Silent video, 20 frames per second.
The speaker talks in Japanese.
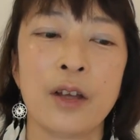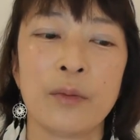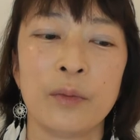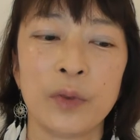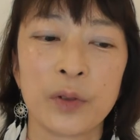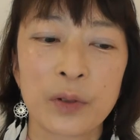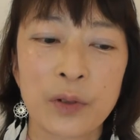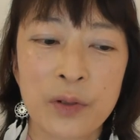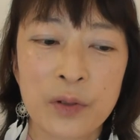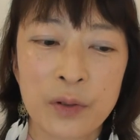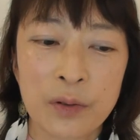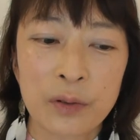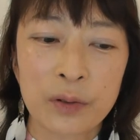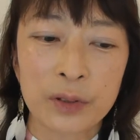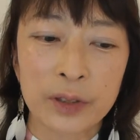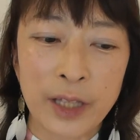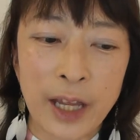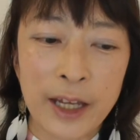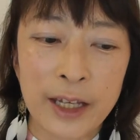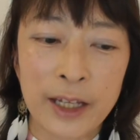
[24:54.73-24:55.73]
ものすご
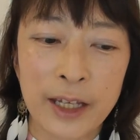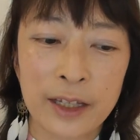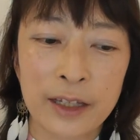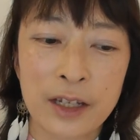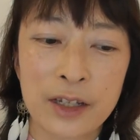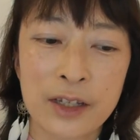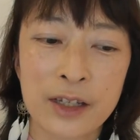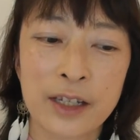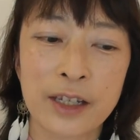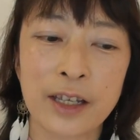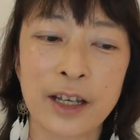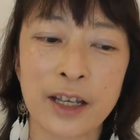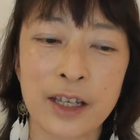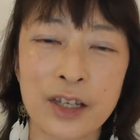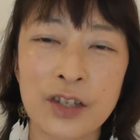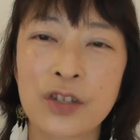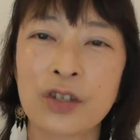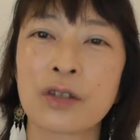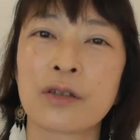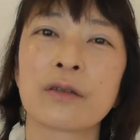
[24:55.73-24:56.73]
く大変な時期が
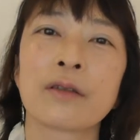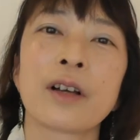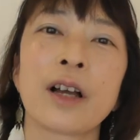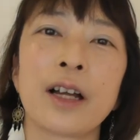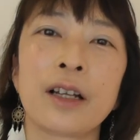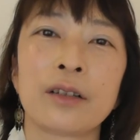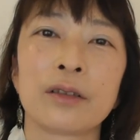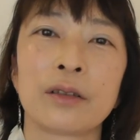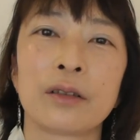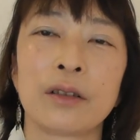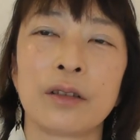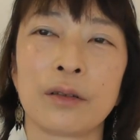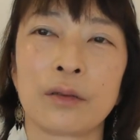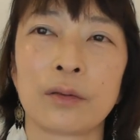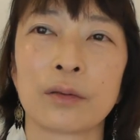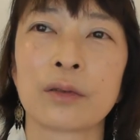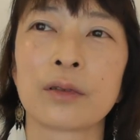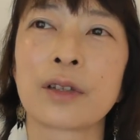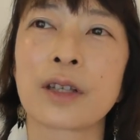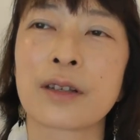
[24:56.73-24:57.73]
一瞬あるっていう
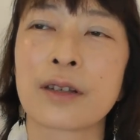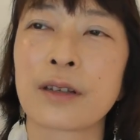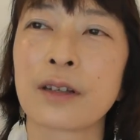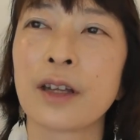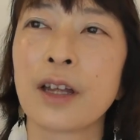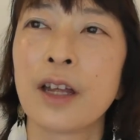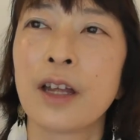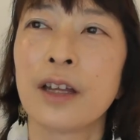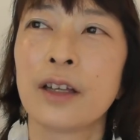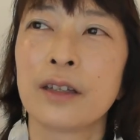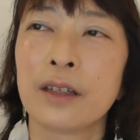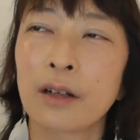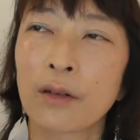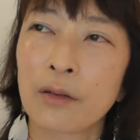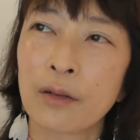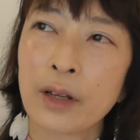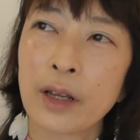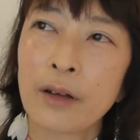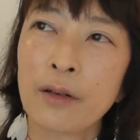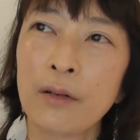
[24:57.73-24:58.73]
ことです。で
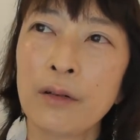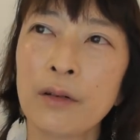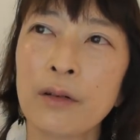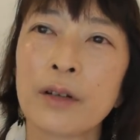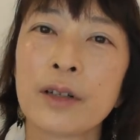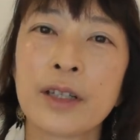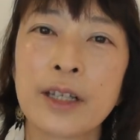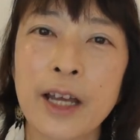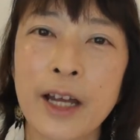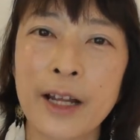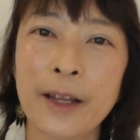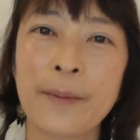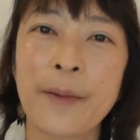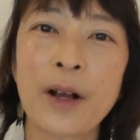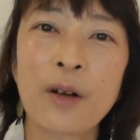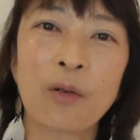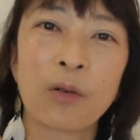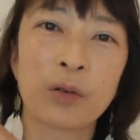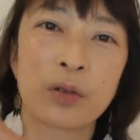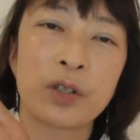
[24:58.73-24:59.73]
これをやれ
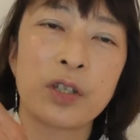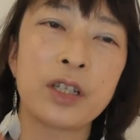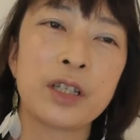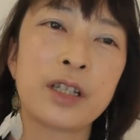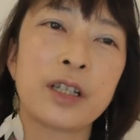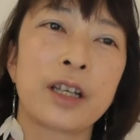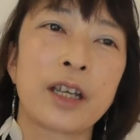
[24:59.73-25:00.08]
ばこっちに行